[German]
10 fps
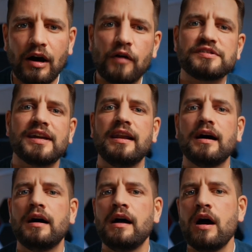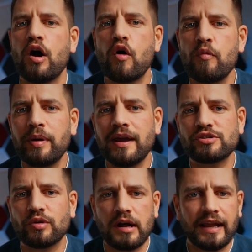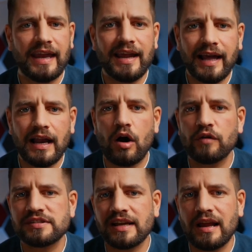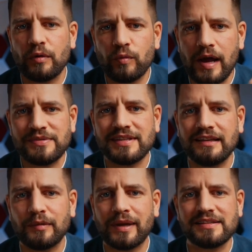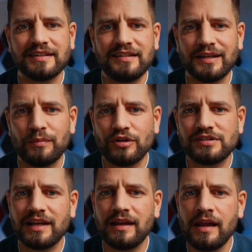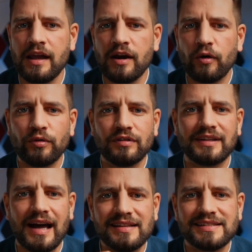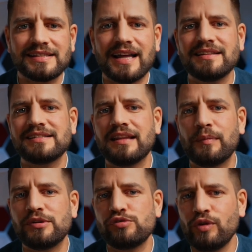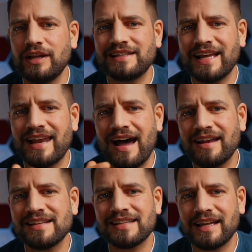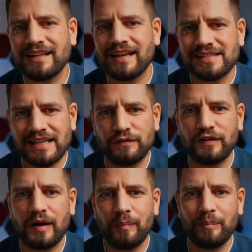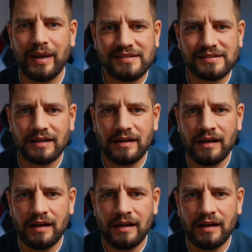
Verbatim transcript: auf seiner Homepage oder generell auf seiner Webseite präsentieren möchte und da ist das Ganze dann bezüglich der Ladezeiten ganz einfach besser.